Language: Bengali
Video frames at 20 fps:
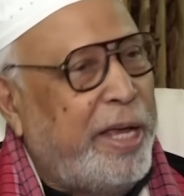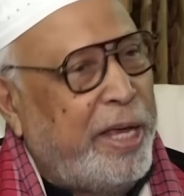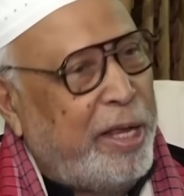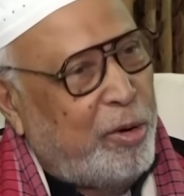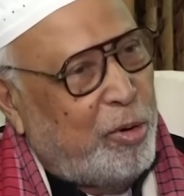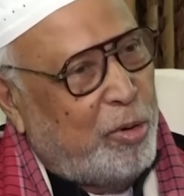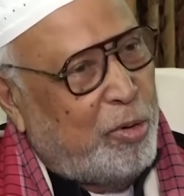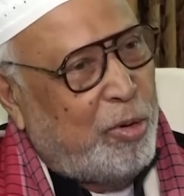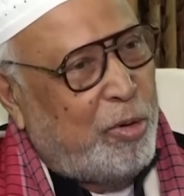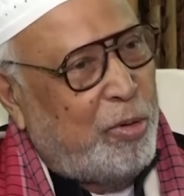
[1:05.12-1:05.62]

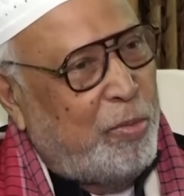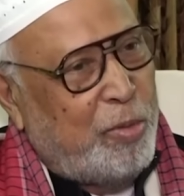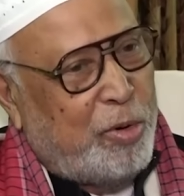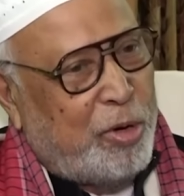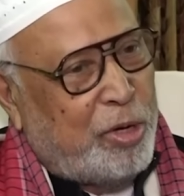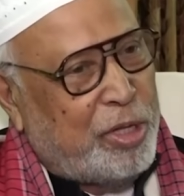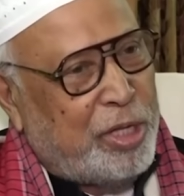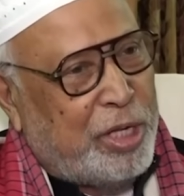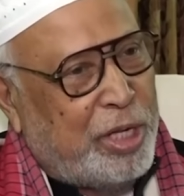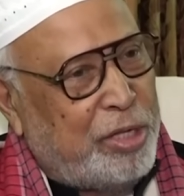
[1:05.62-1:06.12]
এরকম
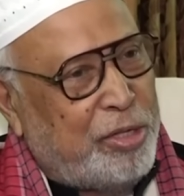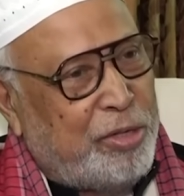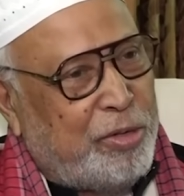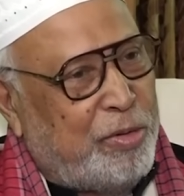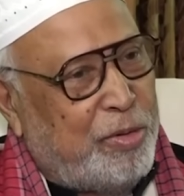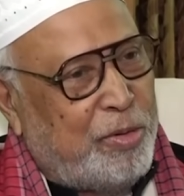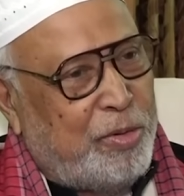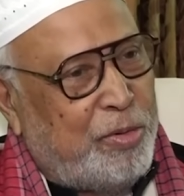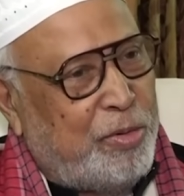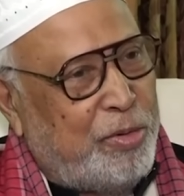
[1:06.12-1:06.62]
কথা
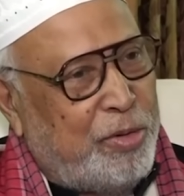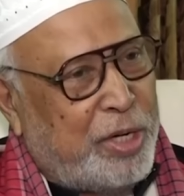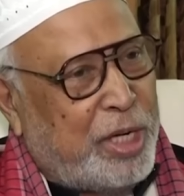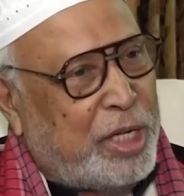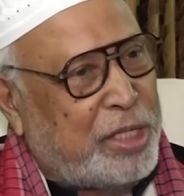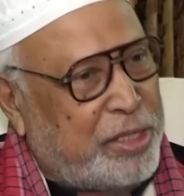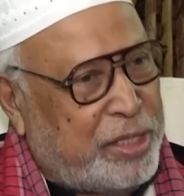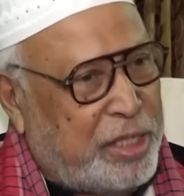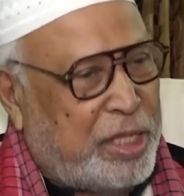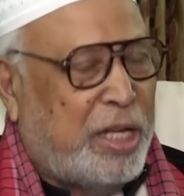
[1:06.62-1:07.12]
যখন
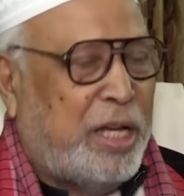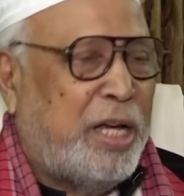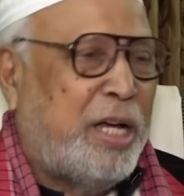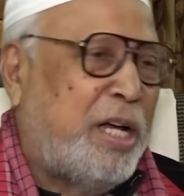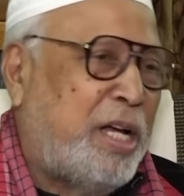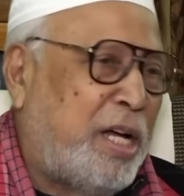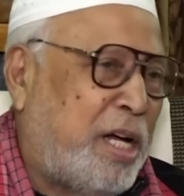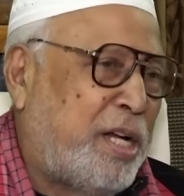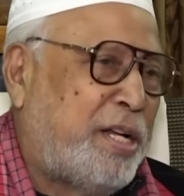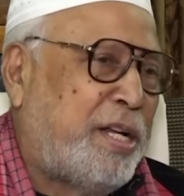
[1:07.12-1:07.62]
রাস্তা
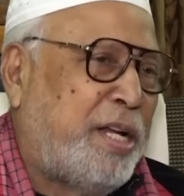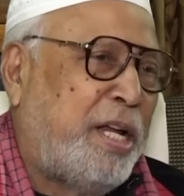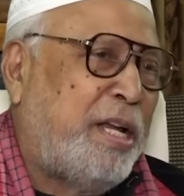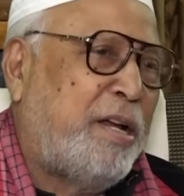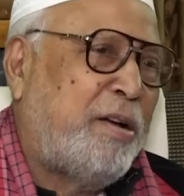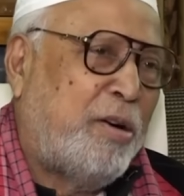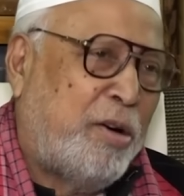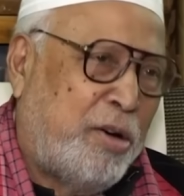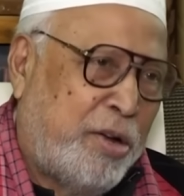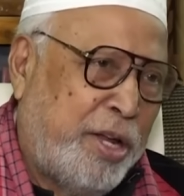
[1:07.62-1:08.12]
ঘাটে
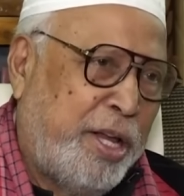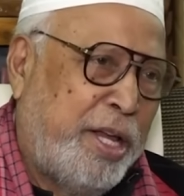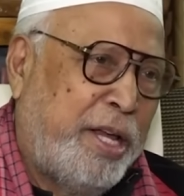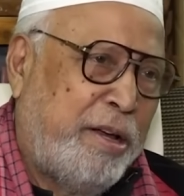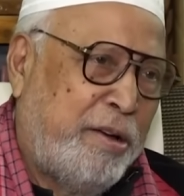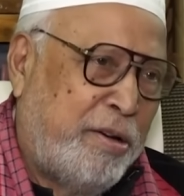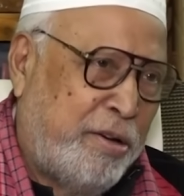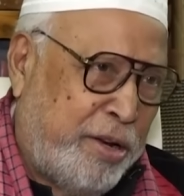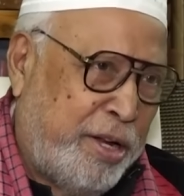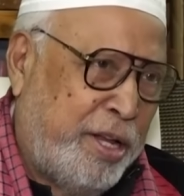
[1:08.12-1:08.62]
ঘরে
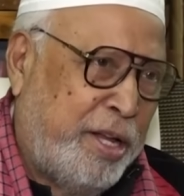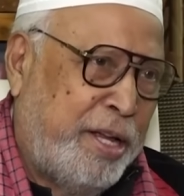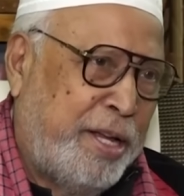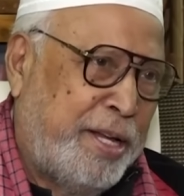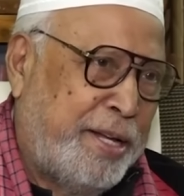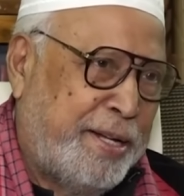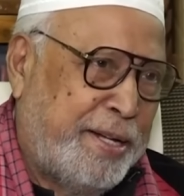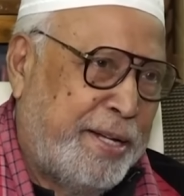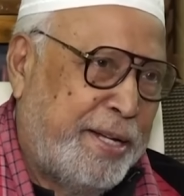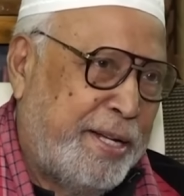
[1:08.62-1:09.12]
ঘরে
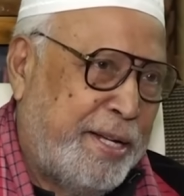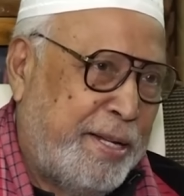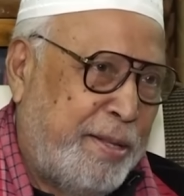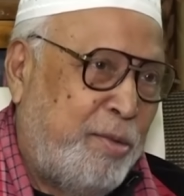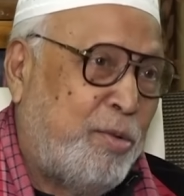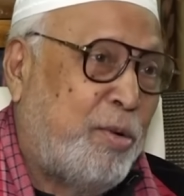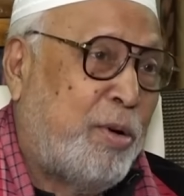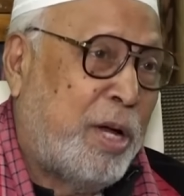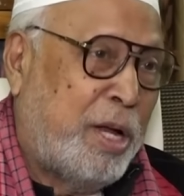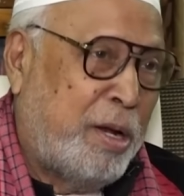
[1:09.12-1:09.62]

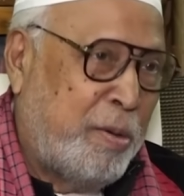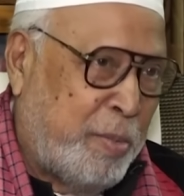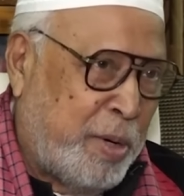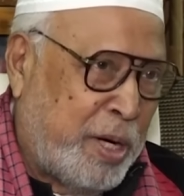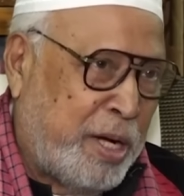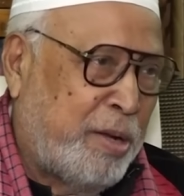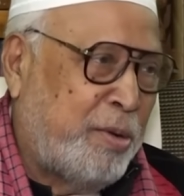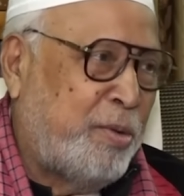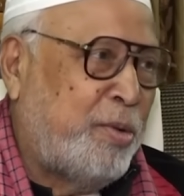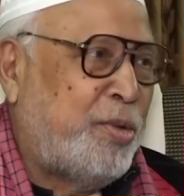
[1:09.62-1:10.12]

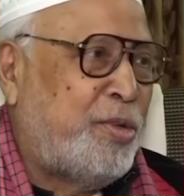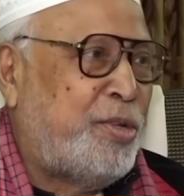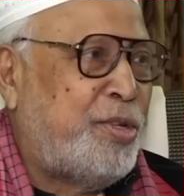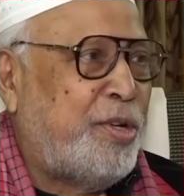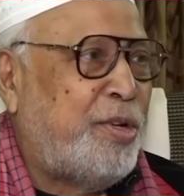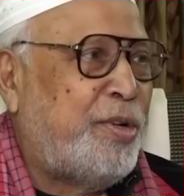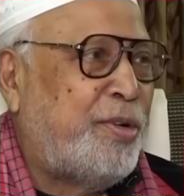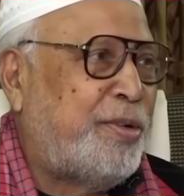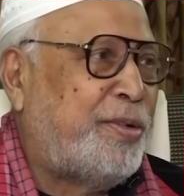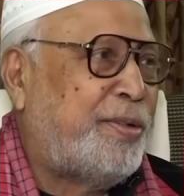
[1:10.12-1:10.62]
দোকানপাটে
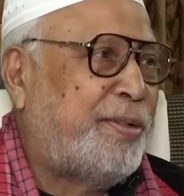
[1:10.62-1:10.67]
হচ্ছিল